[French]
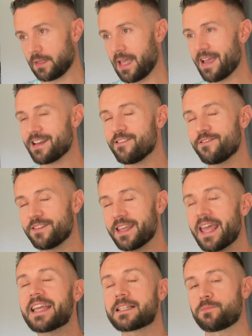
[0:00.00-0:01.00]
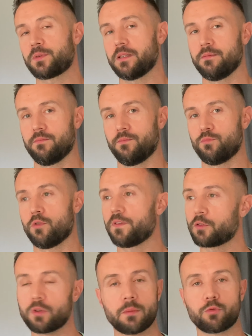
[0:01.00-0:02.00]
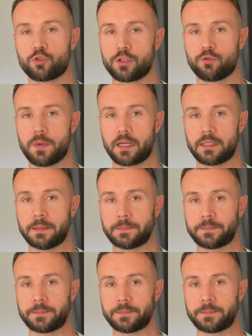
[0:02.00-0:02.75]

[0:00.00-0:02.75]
elle est faite exprès pour faire de la plongée sous-marine.